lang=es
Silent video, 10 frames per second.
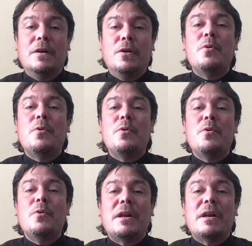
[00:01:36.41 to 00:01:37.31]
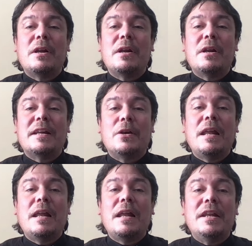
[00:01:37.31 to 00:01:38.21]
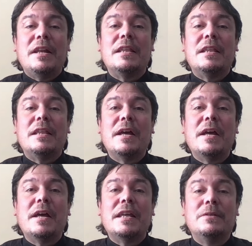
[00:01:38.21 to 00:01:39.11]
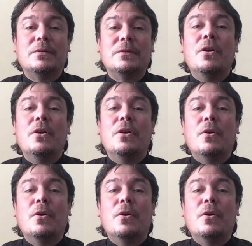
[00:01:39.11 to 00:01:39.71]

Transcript: lo que movió a Pedro a recordar las palabras del Maestro,